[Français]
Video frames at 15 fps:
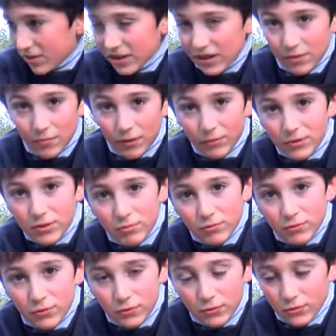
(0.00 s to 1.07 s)
ça, met un petit
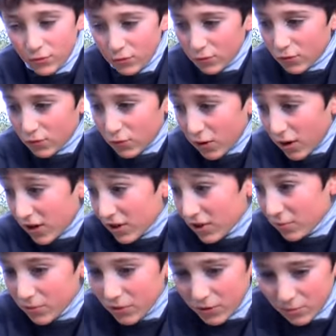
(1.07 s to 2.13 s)
peu de, joie et
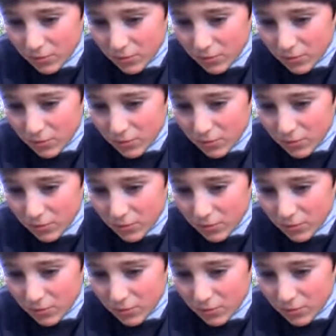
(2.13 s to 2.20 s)
de bonne